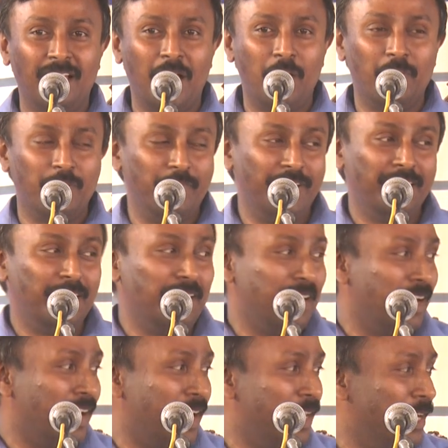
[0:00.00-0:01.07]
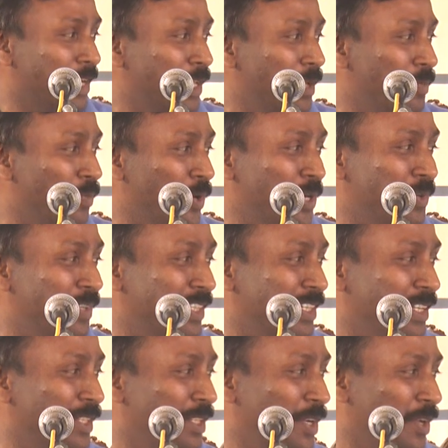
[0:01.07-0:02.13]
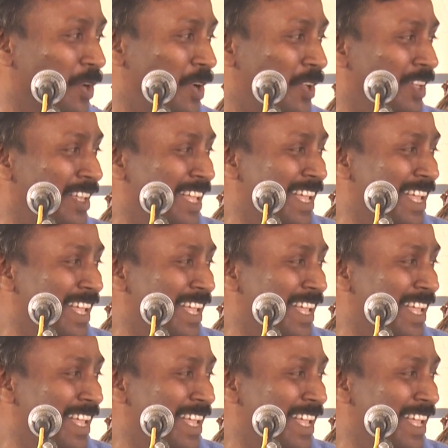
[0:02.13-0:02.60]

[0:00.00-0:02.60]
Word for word: அவர் வீட்டுக்கு நாங்கள் அடிக்கடி போயிட்டு வந்துட்டு இருந்திருக்கிறோம்